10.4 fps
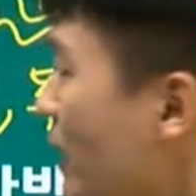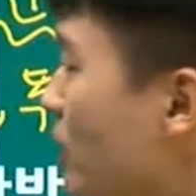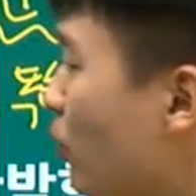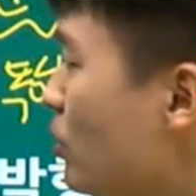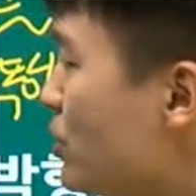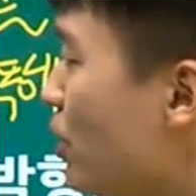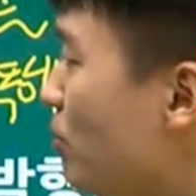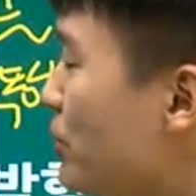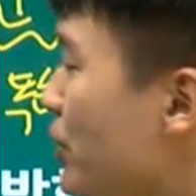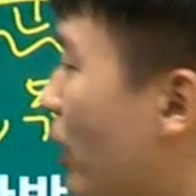이
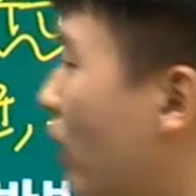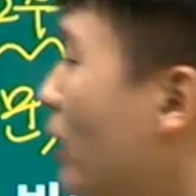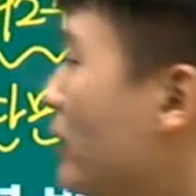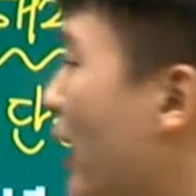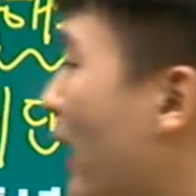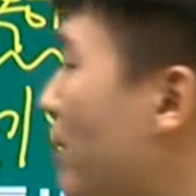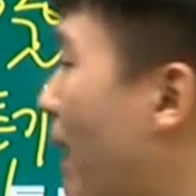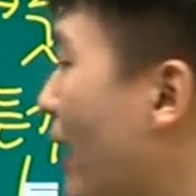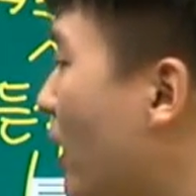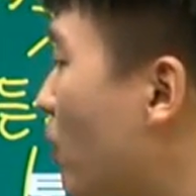논점은요. 내가
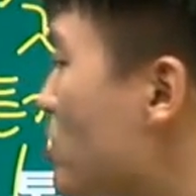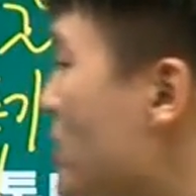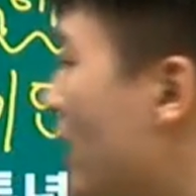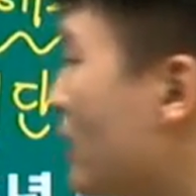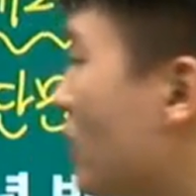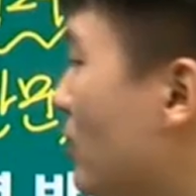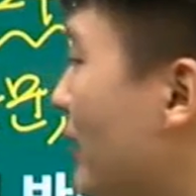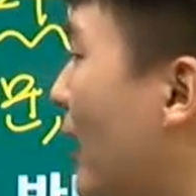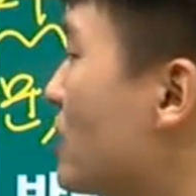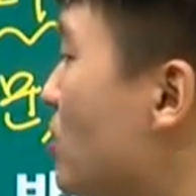말하고자 하는 걸
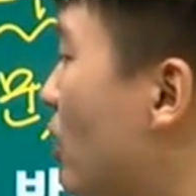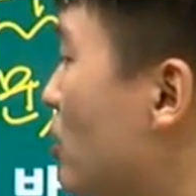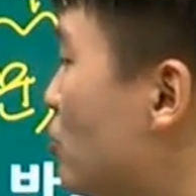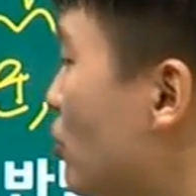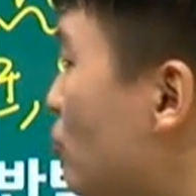단정할 수도